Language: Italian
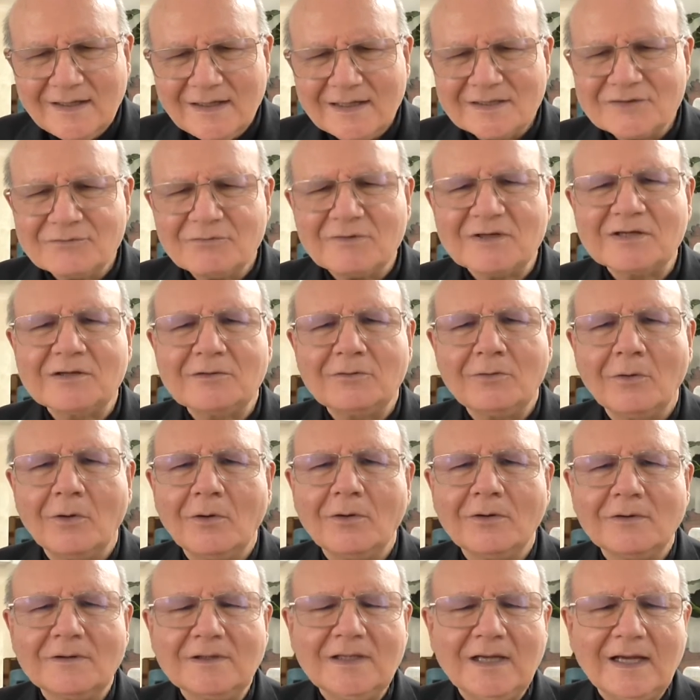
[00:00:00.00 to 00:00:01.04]
la sua
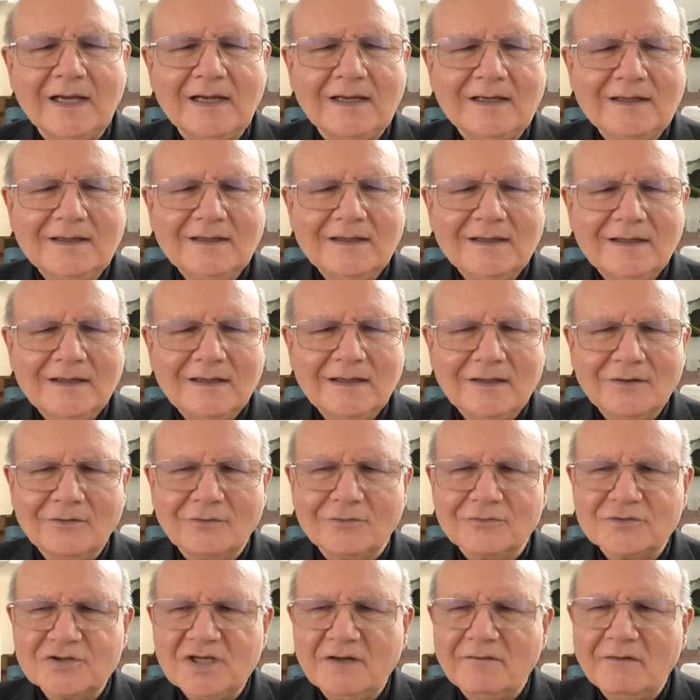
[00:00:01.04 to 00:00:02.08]
storia, eh,
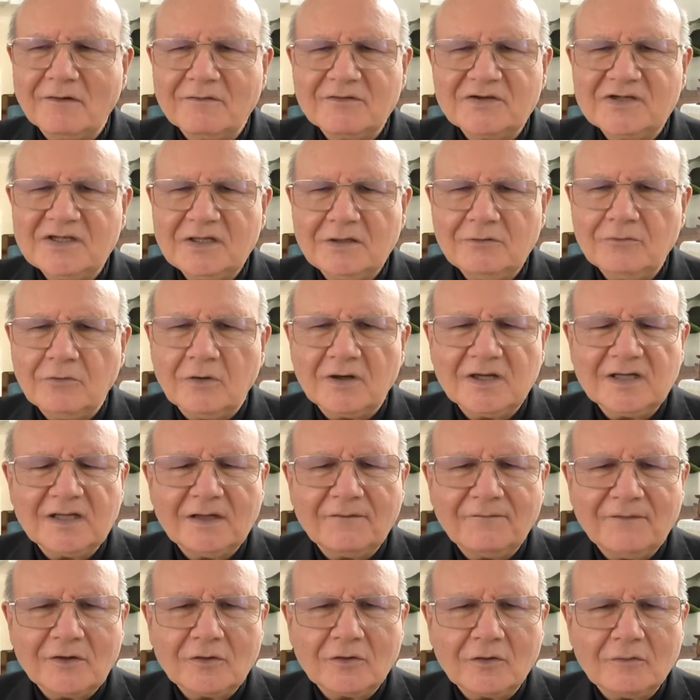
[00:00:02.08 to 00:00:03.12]
conosceva questi luoghi
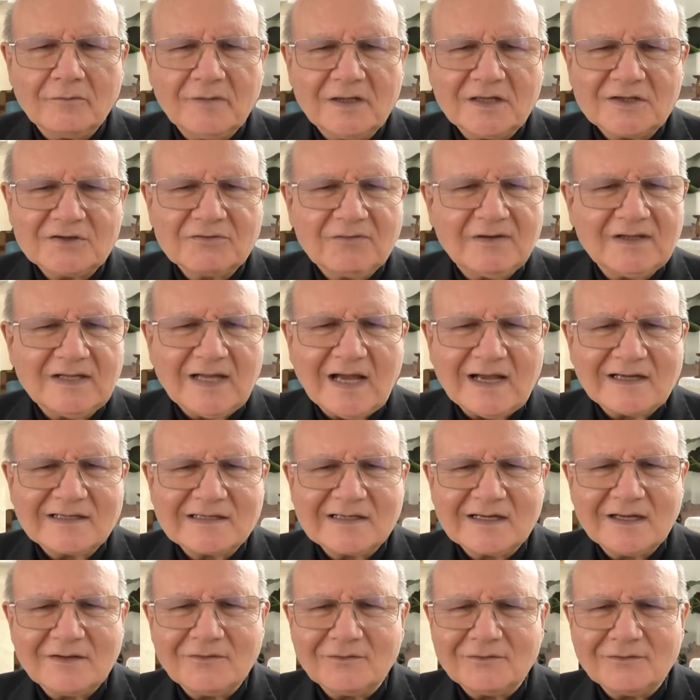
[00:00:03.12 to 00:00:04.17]
davvero come le sue
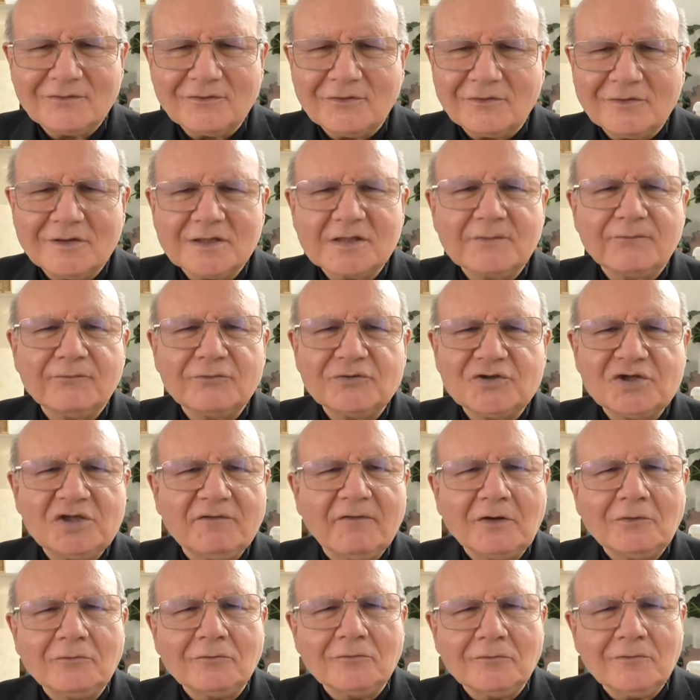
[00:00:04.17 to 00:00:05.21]
tasche, non, non, gli
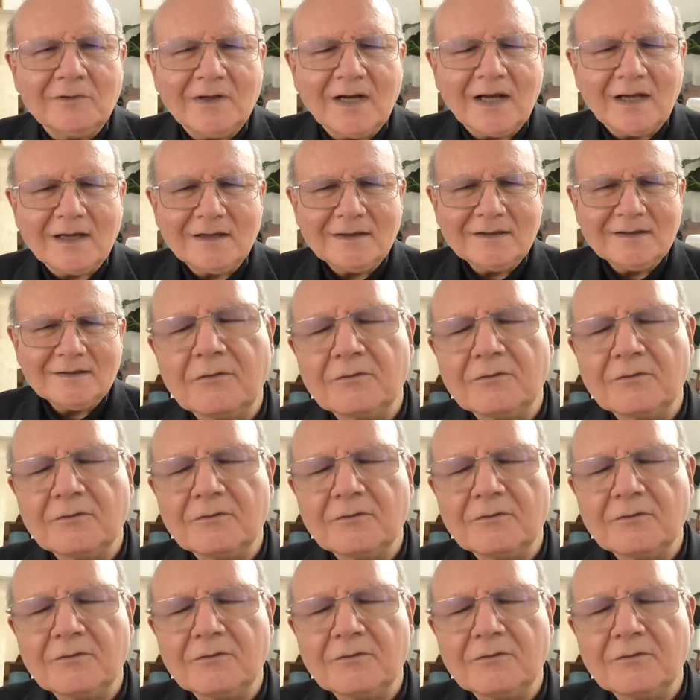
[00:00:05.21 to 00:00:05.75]
sfuggiva nulla,